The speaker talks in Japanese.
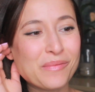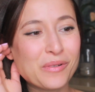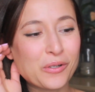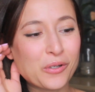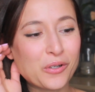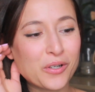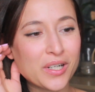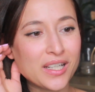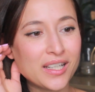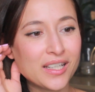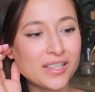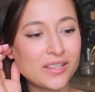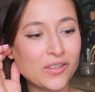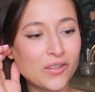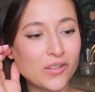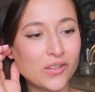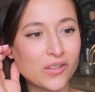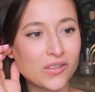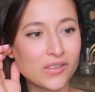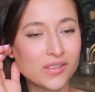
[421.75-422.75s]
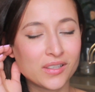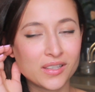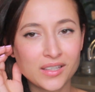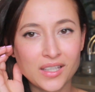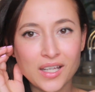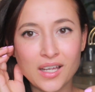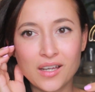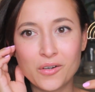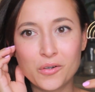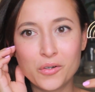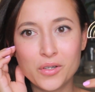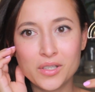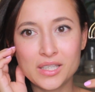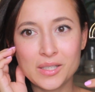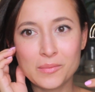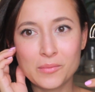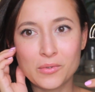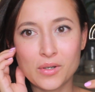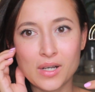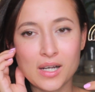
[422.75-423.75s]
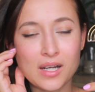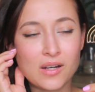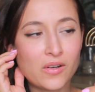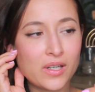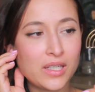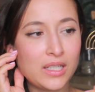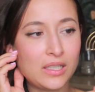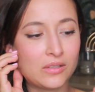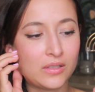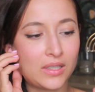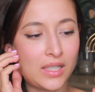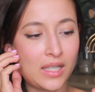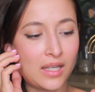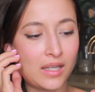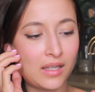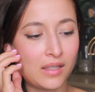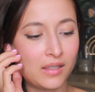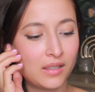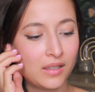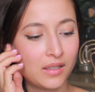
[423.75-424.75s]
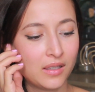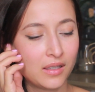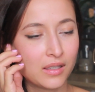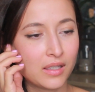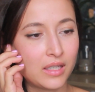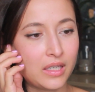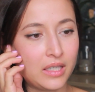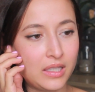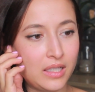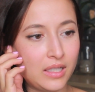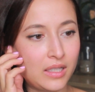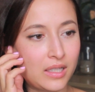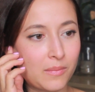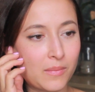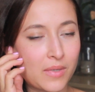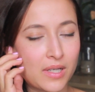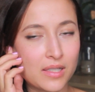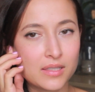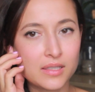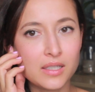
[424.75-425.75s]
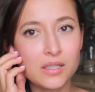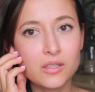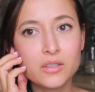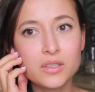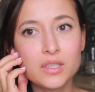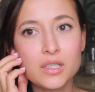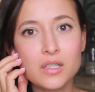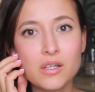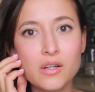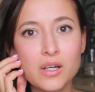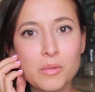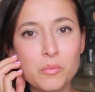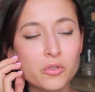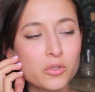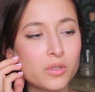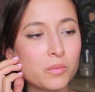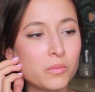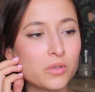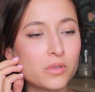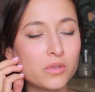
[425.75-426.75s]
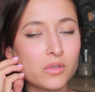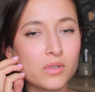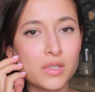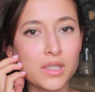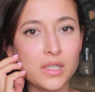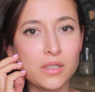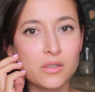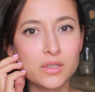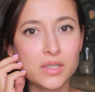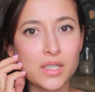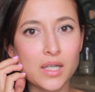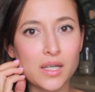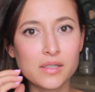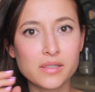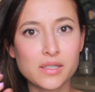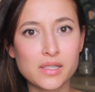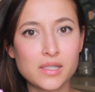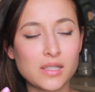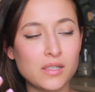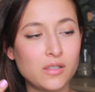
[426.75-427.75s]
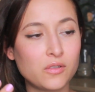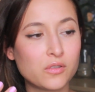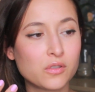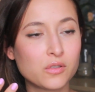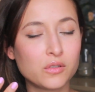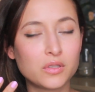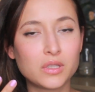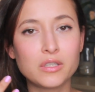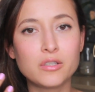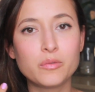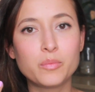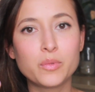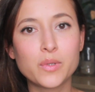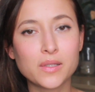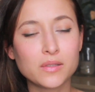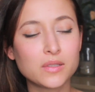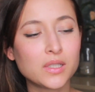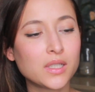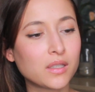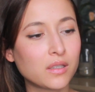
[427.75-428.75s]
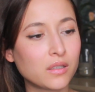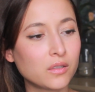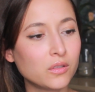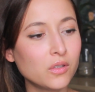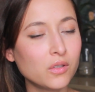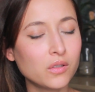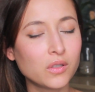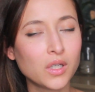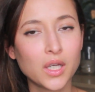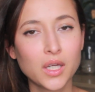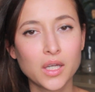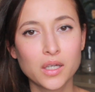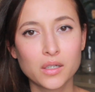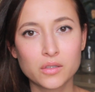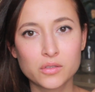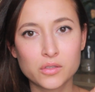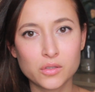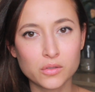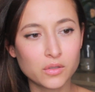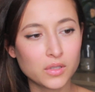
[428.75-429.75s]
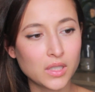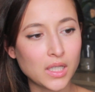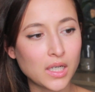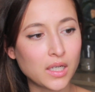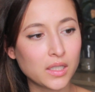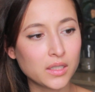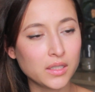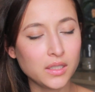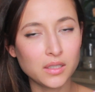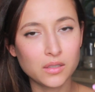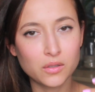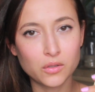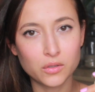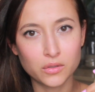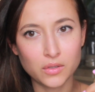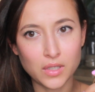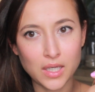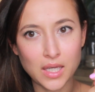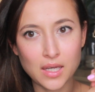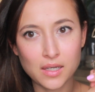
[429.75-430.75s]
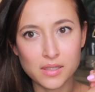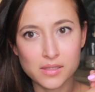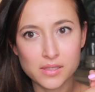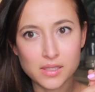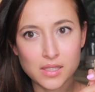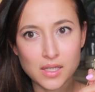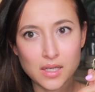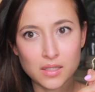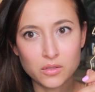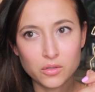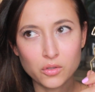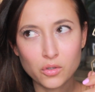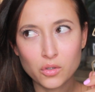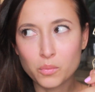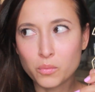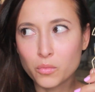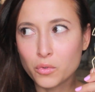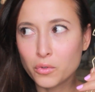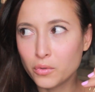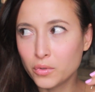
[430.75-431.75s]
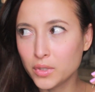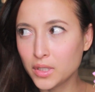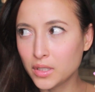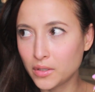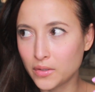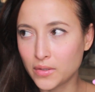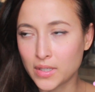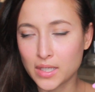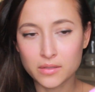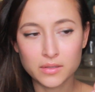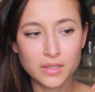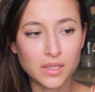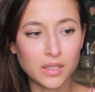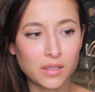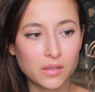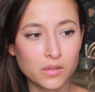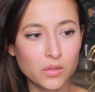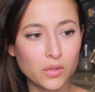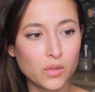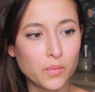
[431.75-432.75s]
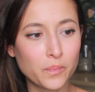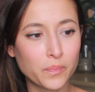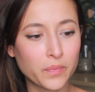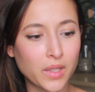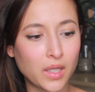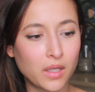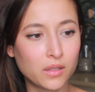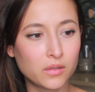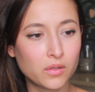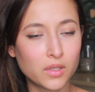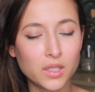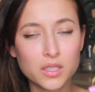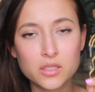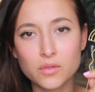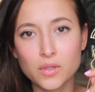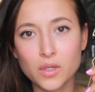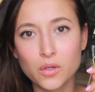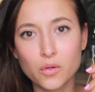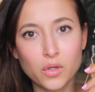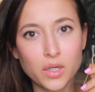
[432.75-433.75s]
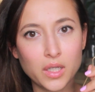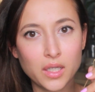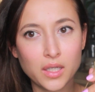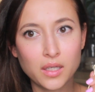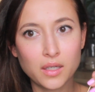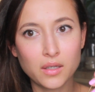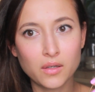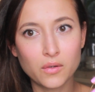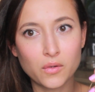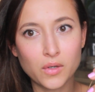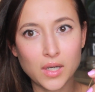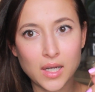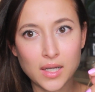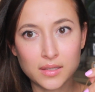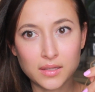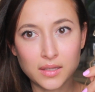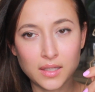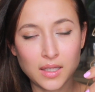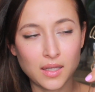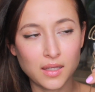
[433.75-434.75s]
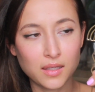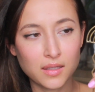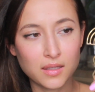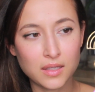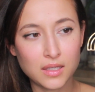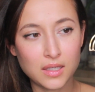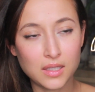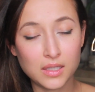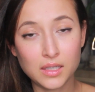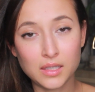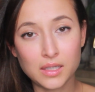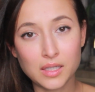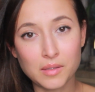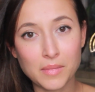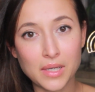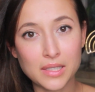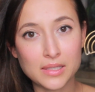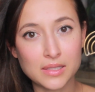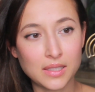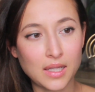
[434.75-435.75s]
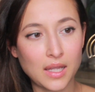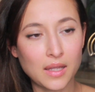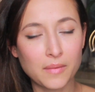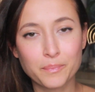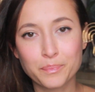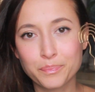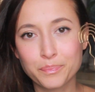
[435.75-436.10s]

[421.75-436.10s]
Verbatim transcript: もこれだとね置いても可愛いので気に入ってますティロティロはもともといろんなアクセサリーを作ってるブランドなんだけどその中にこのヘアアクセともう1個あるんだけど、えーと私はこれを買って気に入ってますね